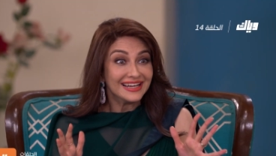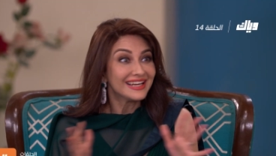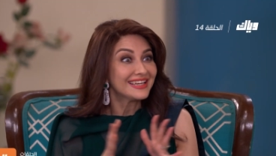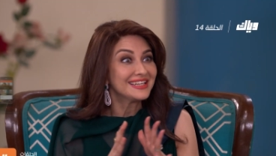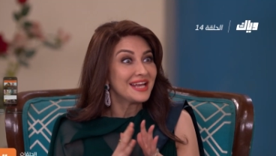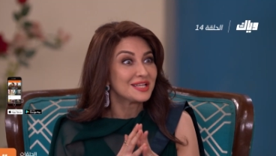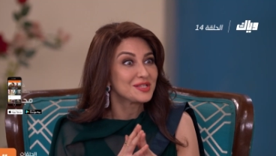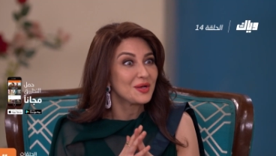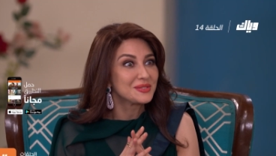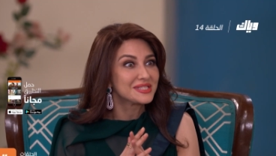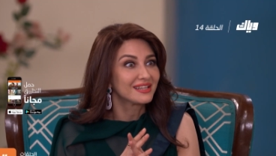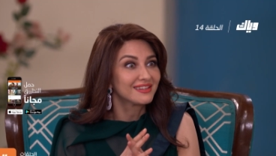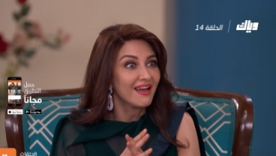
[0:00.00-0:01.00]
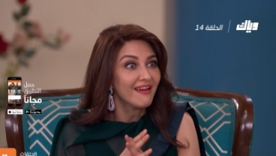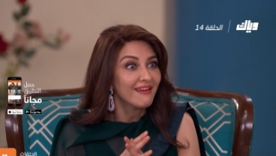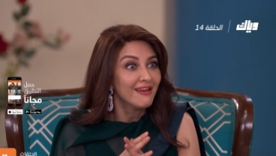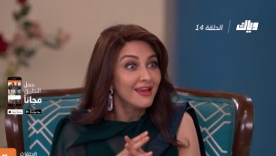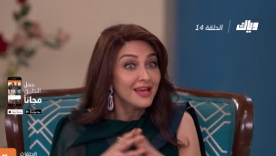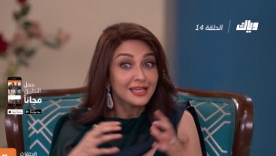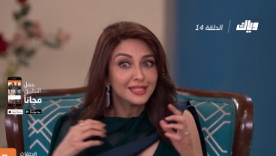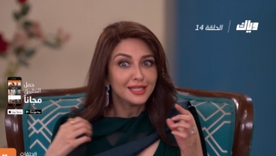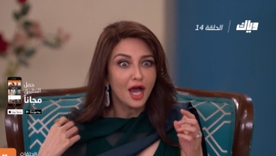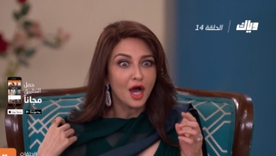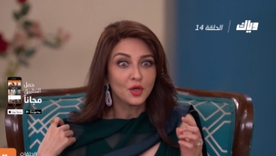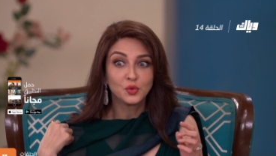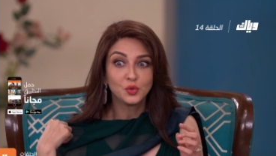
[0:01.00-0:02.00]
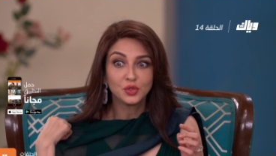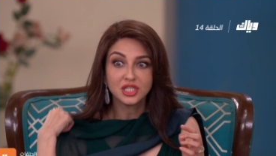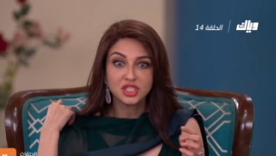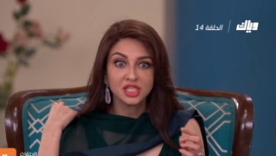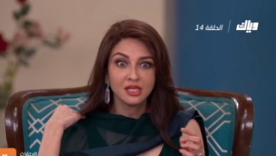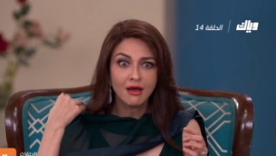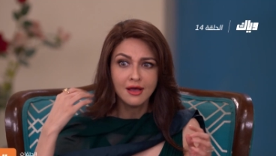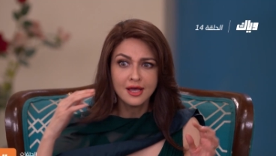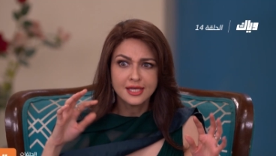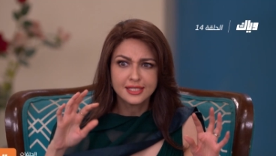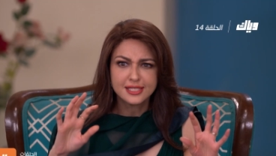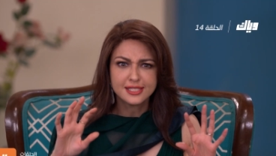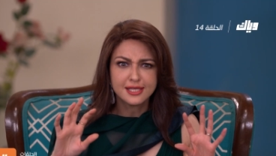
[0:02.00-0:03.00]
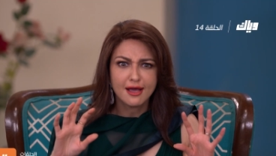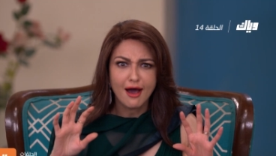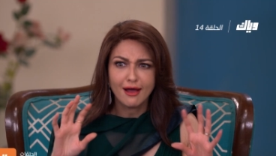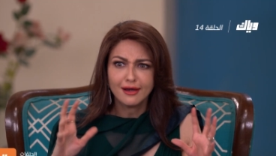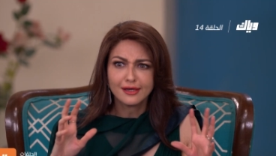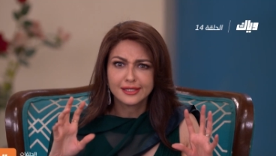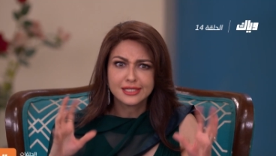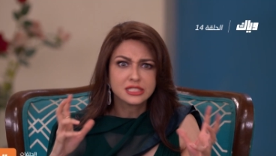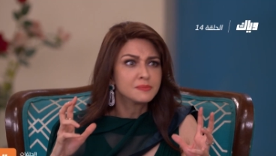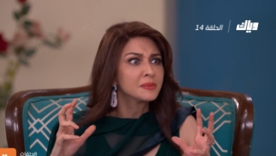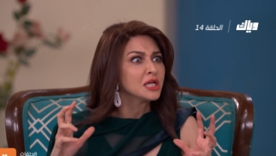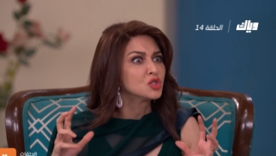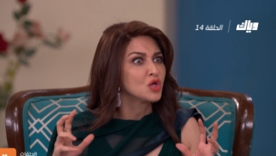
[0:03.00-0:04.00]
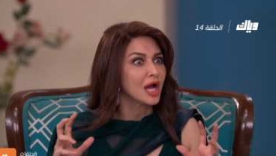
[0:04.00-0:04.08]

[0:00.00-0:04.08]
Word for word: لكن فكروا معايا كده أكيد أنجوري حالتها غير صور الحالات اللي